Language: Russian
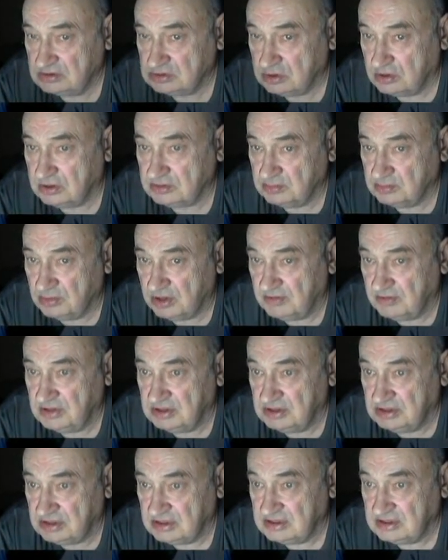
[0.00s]
трогать
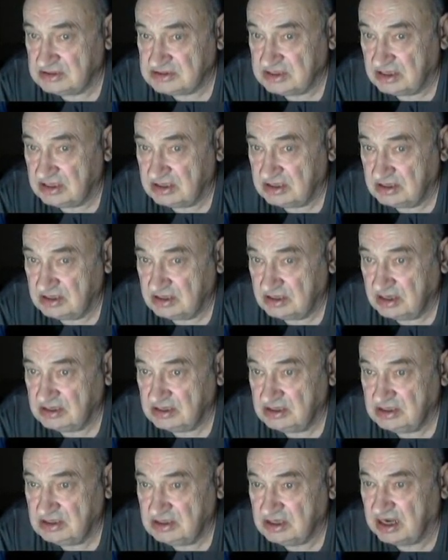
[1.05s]
муравейники нельзя.
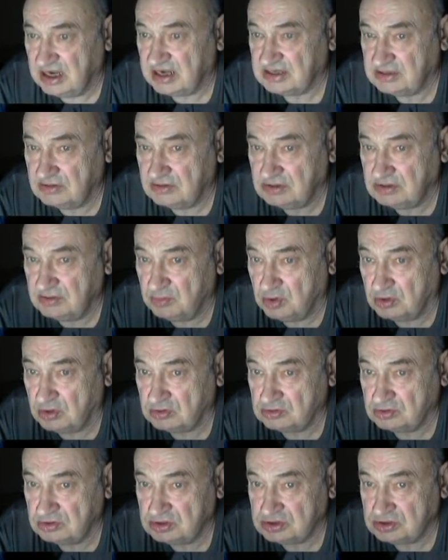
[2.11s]
Они никак его не
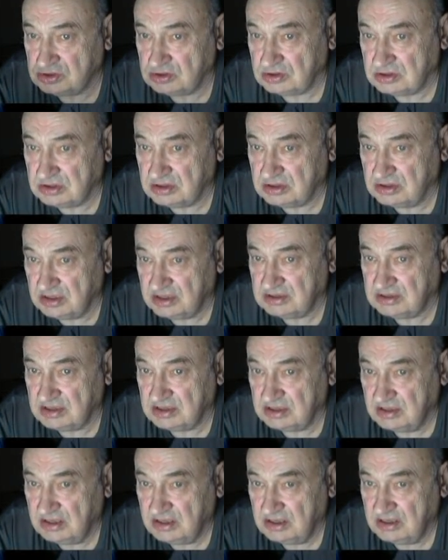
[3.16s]
могут уничтожить, знаете
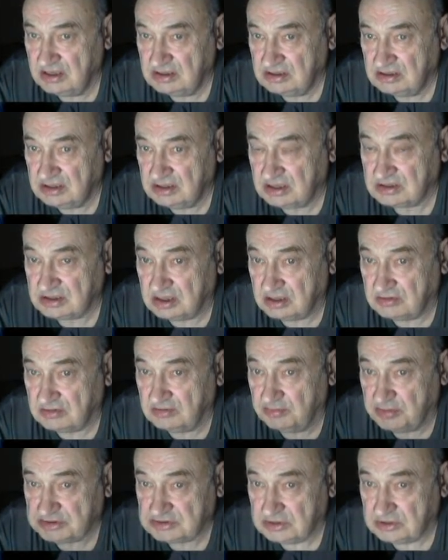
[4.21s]
так же, как
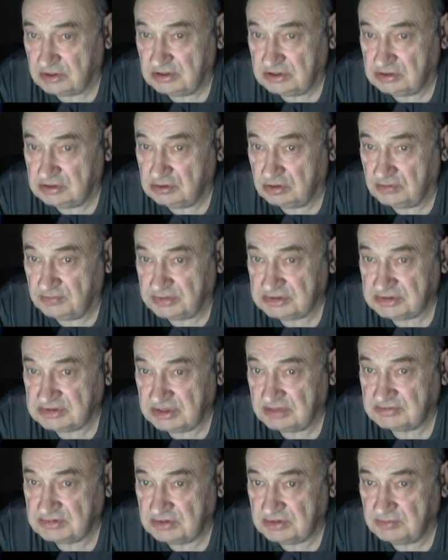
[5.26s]
вы построили дом,
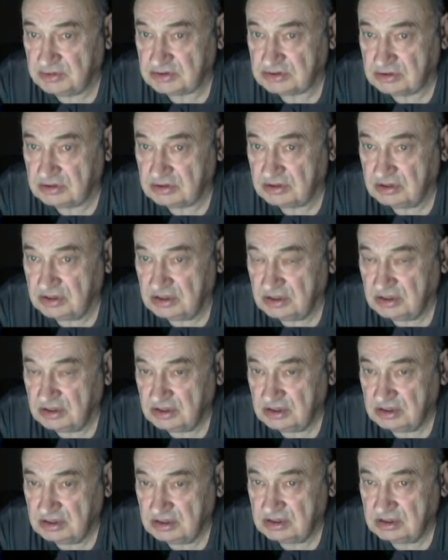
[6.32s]
представим себе, что э,
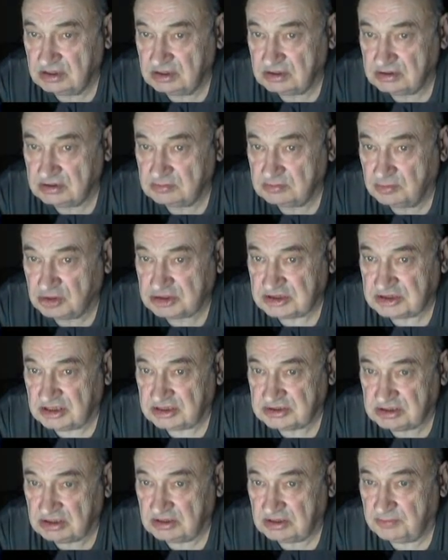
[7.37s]
а, мы
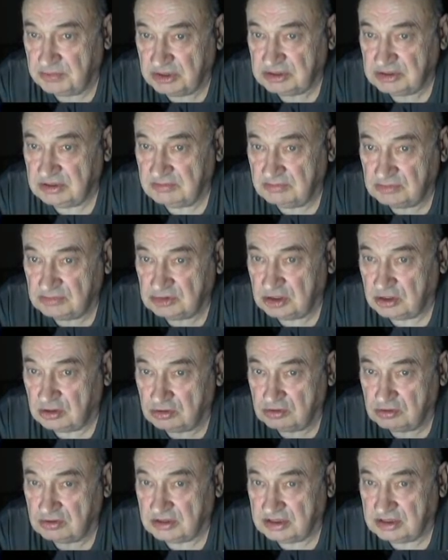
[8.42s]
сначала поднимем
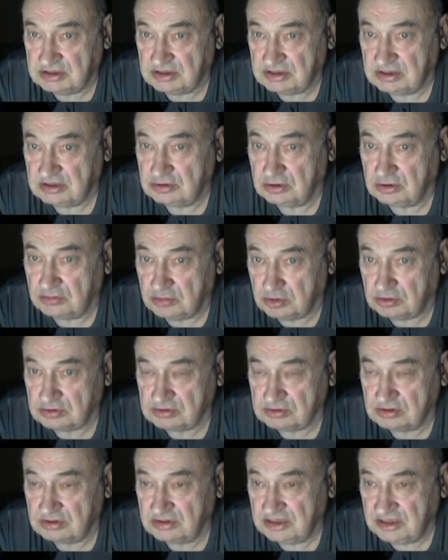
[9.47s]
нору рыть, и дом
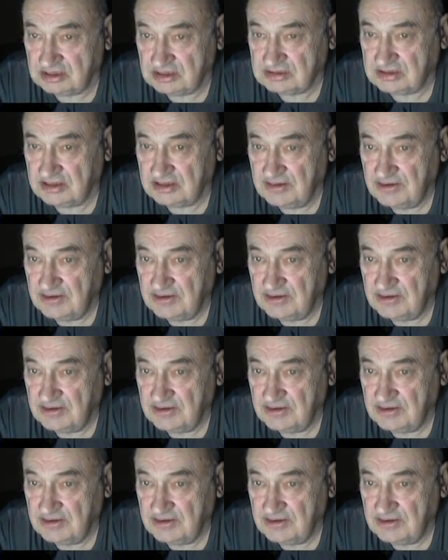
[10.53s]
рухнул. Нет.